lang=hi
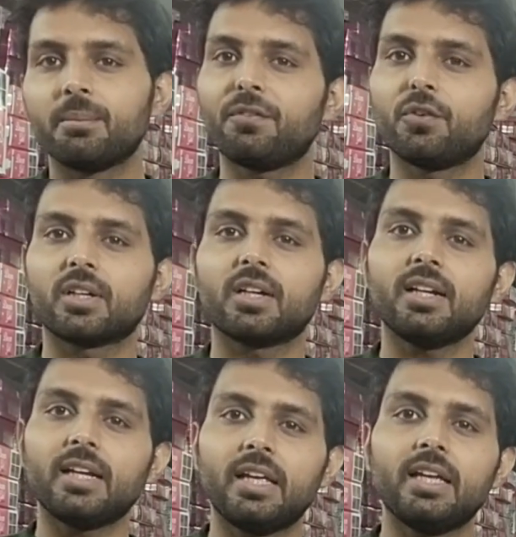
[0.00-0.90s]
मैं
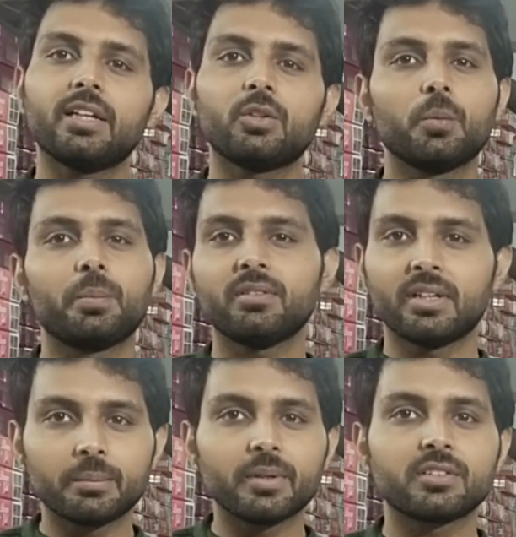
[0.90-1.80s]
फुटकर एक या दो पीस
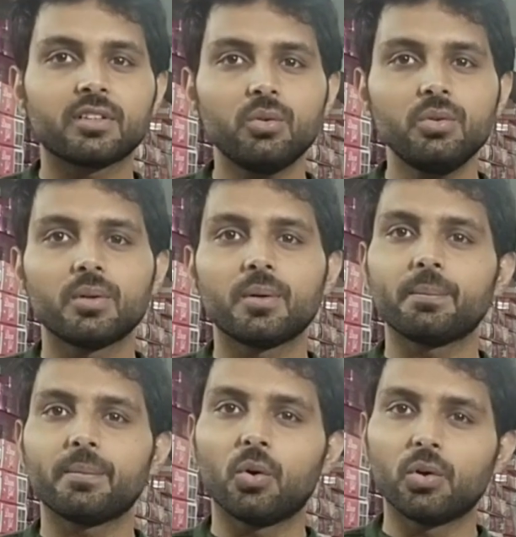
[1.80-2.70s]
नहीं बेचता हूँ
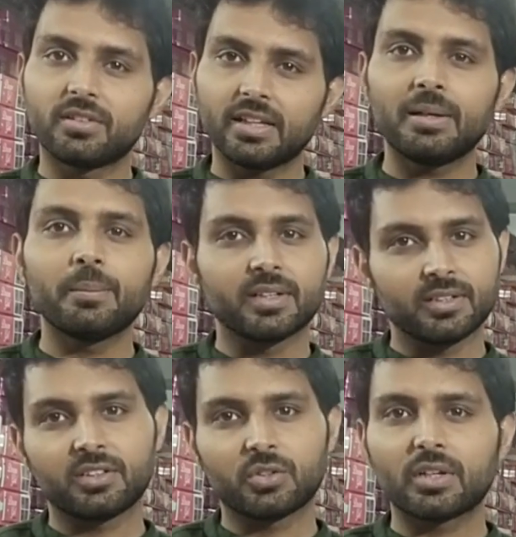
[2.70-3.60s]
होलसेल में
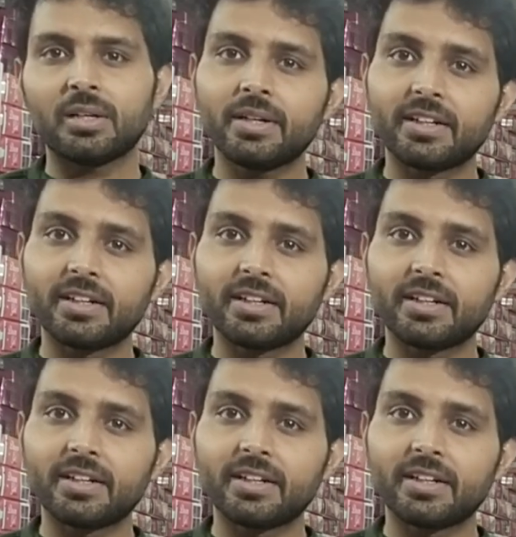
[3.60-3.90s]
टोटल अच्छा।